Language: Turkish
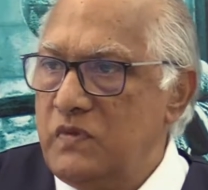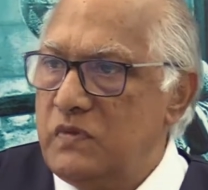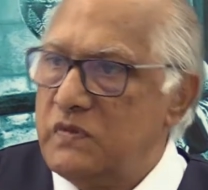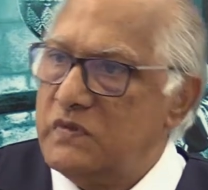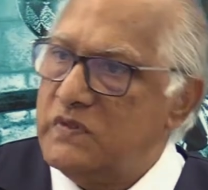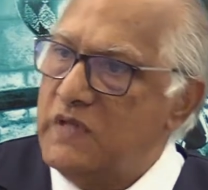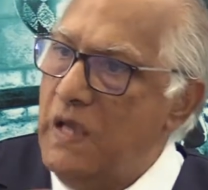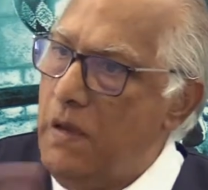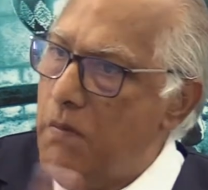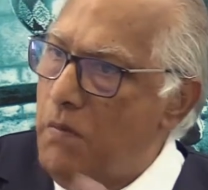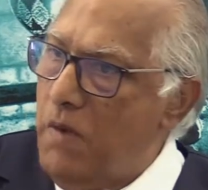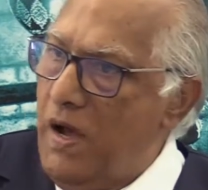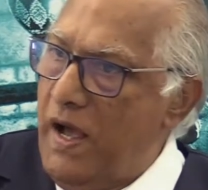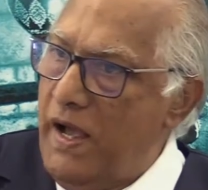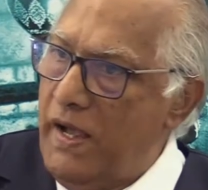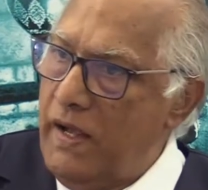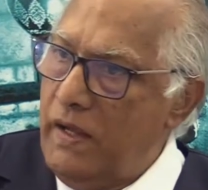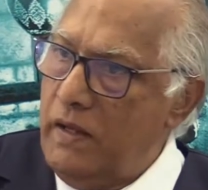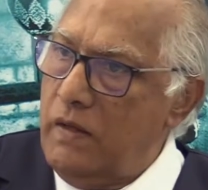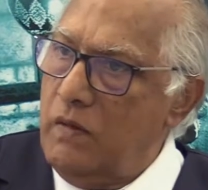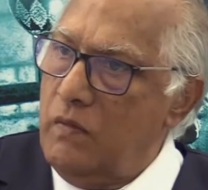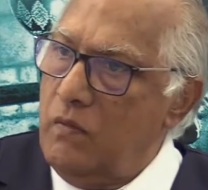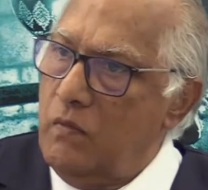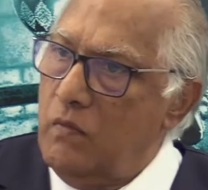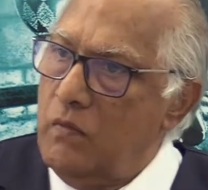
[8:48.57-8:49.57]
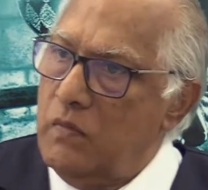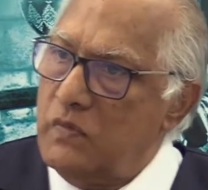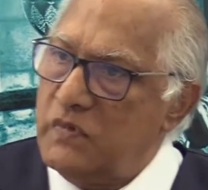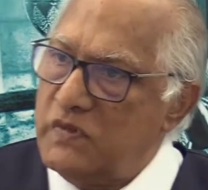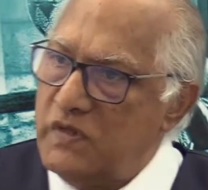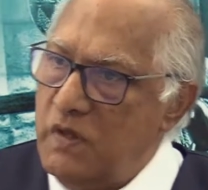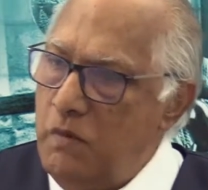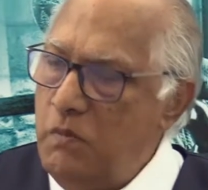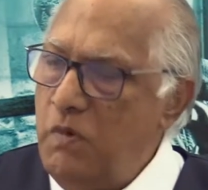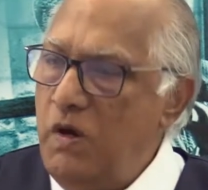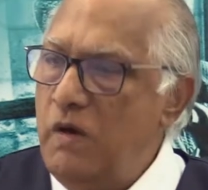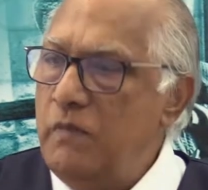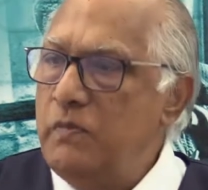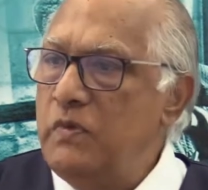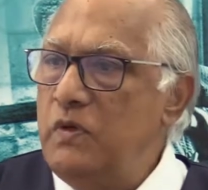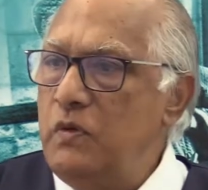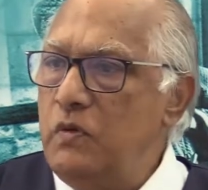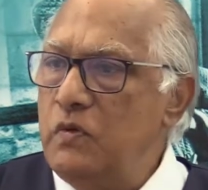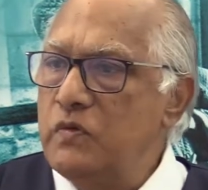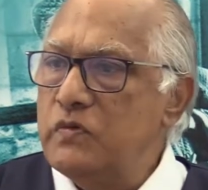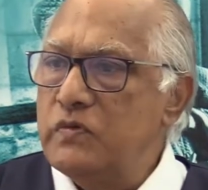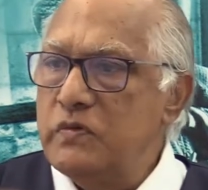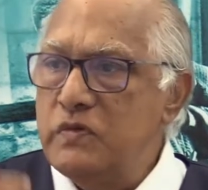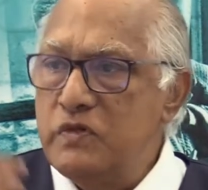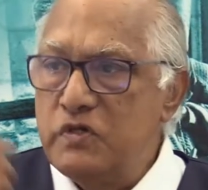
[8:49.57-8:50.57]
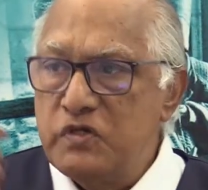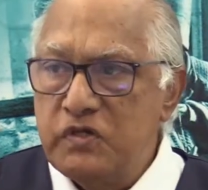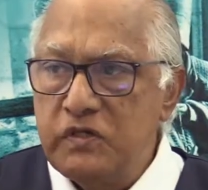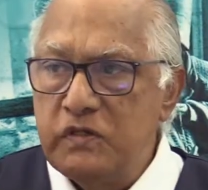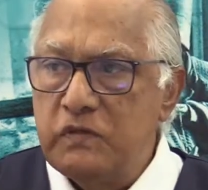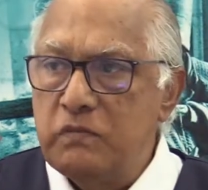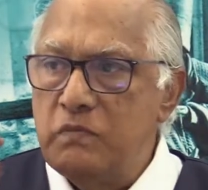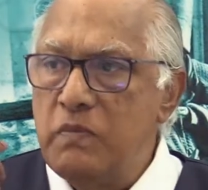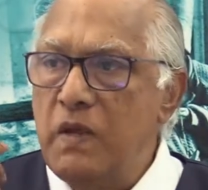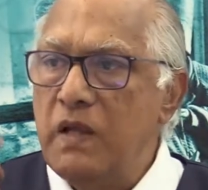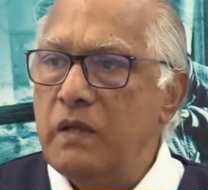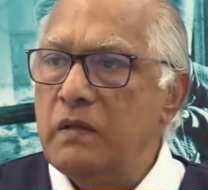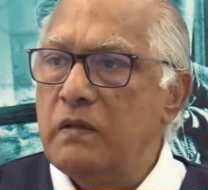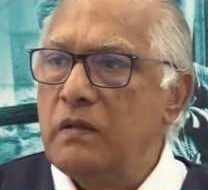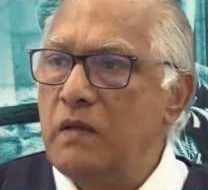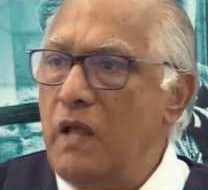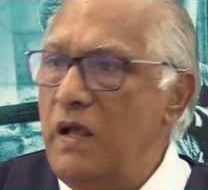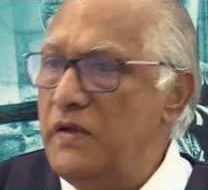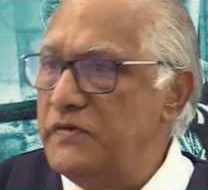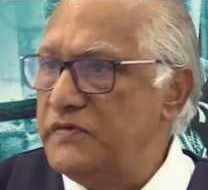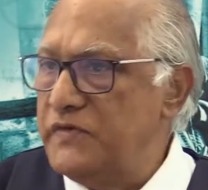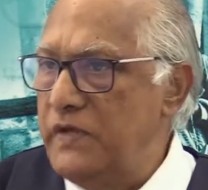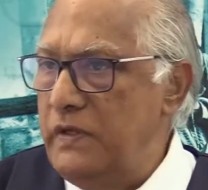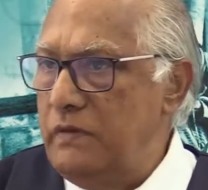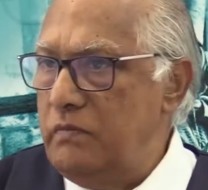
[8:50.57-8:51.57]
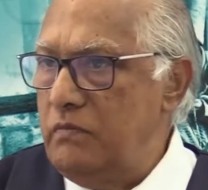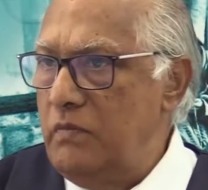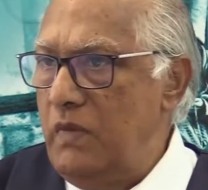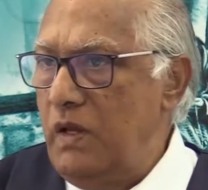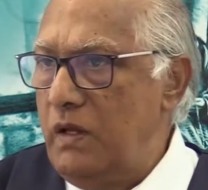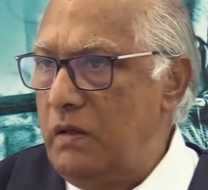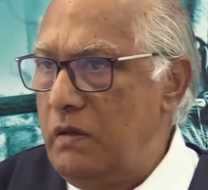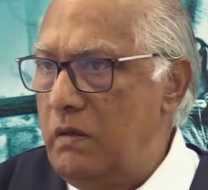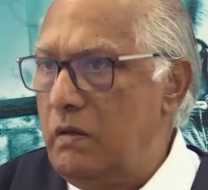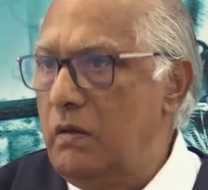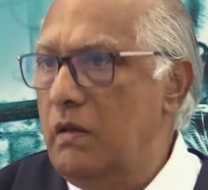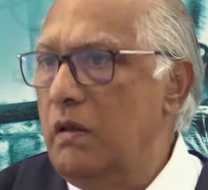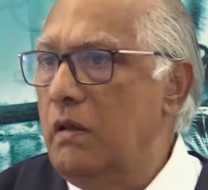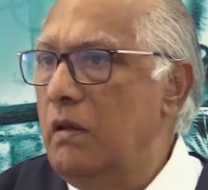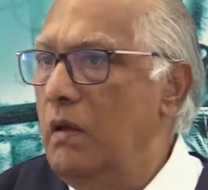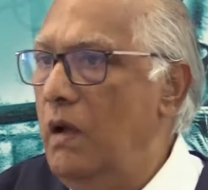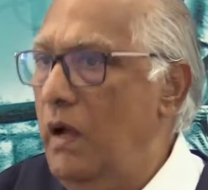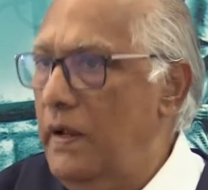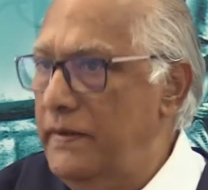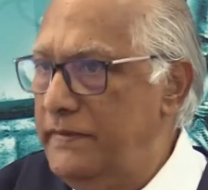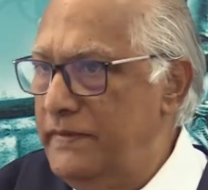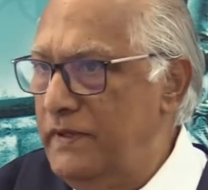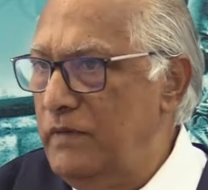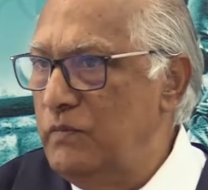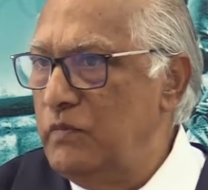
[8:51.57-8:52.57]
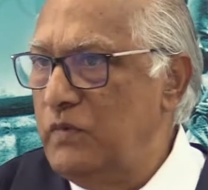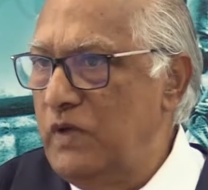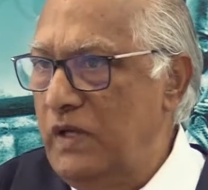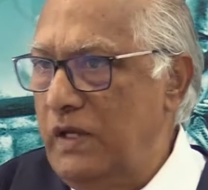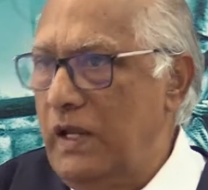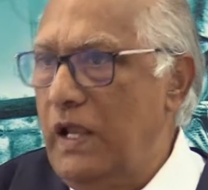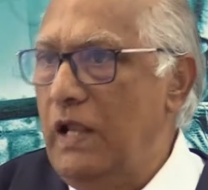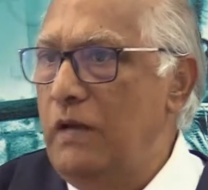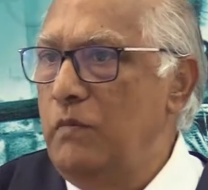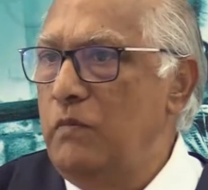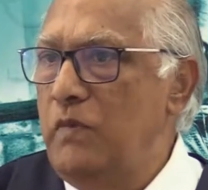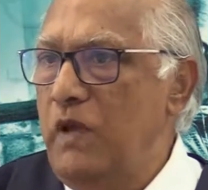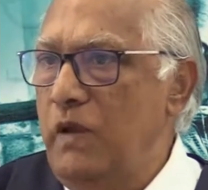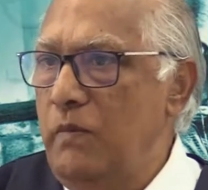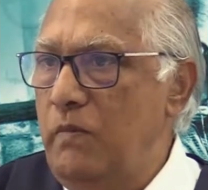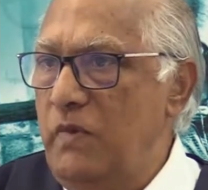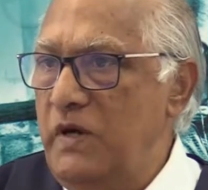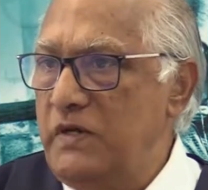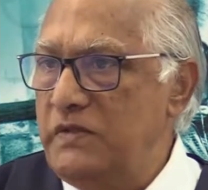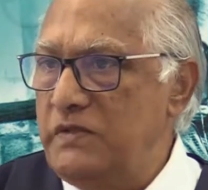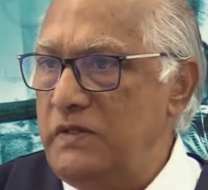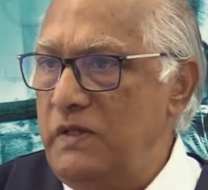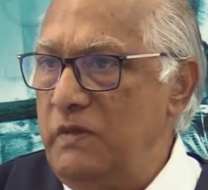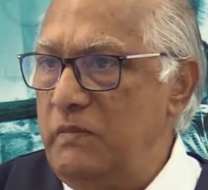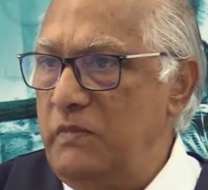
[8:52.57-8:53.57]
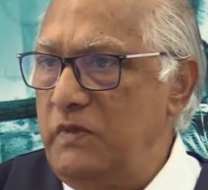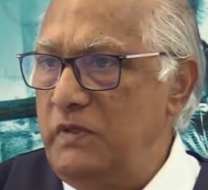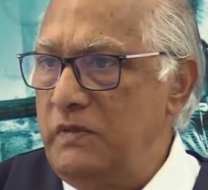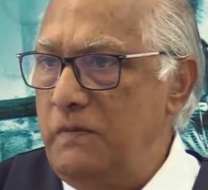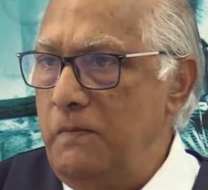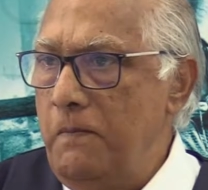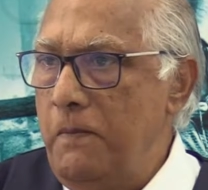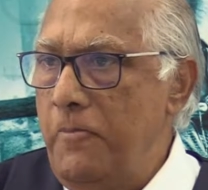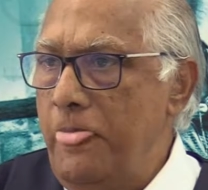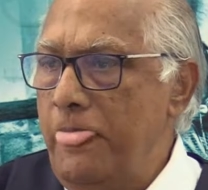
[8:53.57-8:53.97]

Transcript: sema. Sema biliyorsun işitmek, dans etmek anlamına gelmeye başlamış.